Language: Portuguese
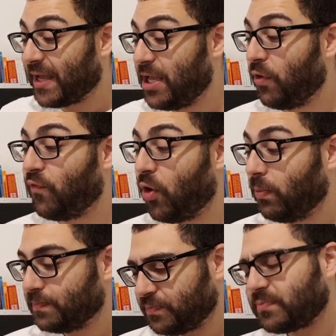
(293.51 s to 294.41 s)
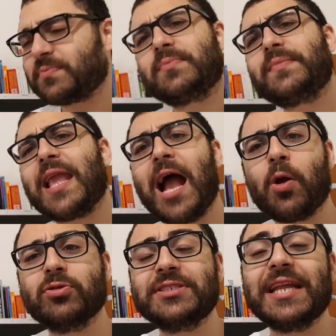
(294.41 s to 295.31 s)
E eu vou
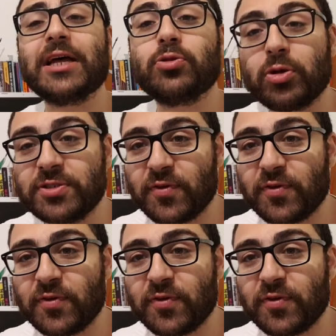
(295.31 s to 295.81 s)
aconselhar todos